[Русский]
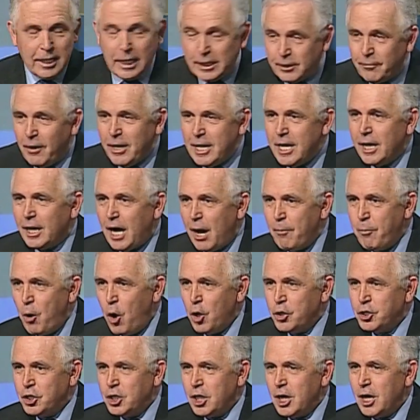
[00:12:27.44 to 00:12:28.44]
твои
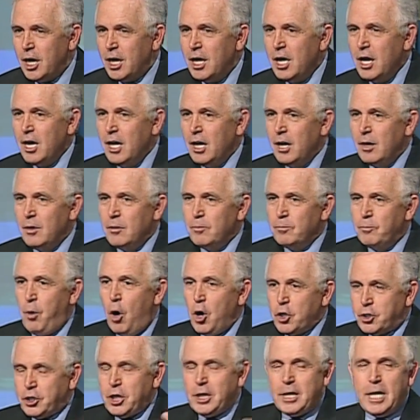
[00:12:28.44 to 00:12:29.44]
рабочие
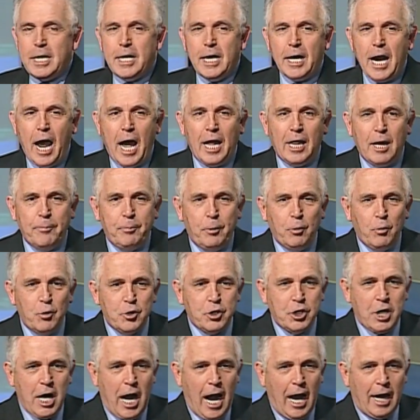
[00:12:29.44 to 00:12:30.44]
больше генерала
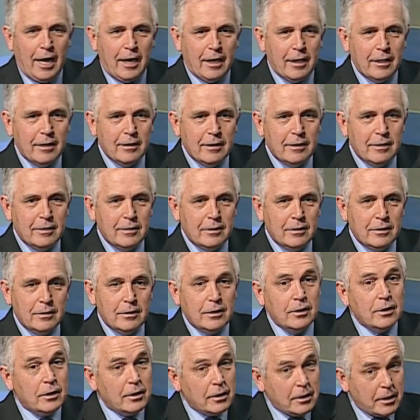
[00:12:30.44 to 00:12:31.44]
получали.
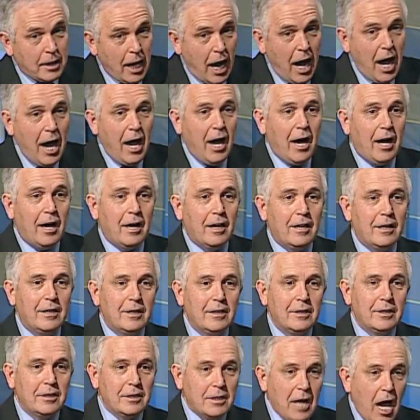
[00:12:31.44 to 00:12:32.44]
Да,
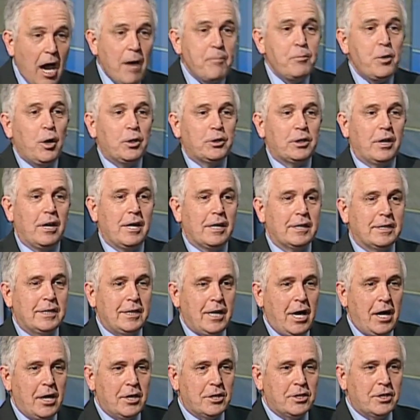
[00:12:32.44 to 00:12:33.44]
да, Петр
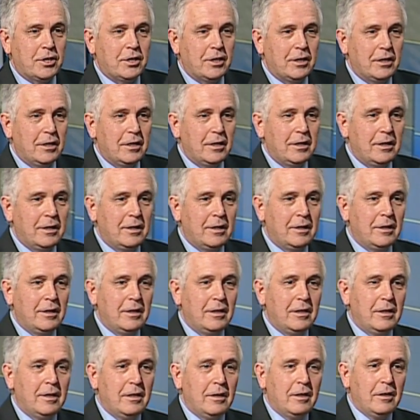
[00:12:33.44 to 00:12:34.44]
Алексеевич,
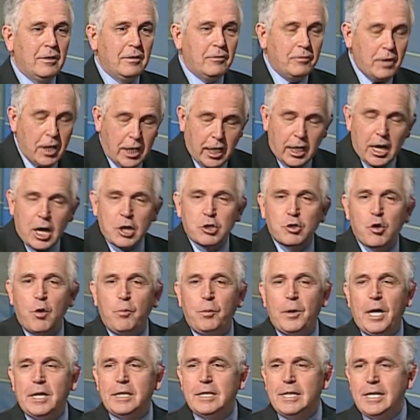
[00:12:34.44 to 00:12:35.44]
вы хорошо
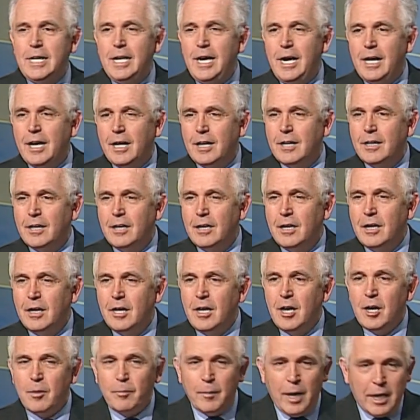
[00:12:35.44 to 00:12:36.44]
платили,
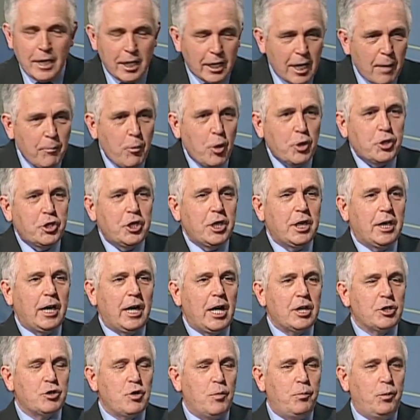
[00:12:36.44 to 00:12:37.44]
мои рабочие
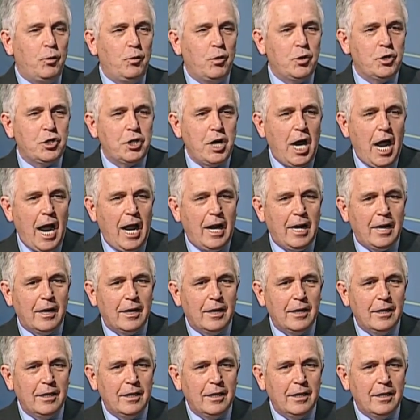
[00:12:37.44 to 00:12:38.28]
хорошо получали,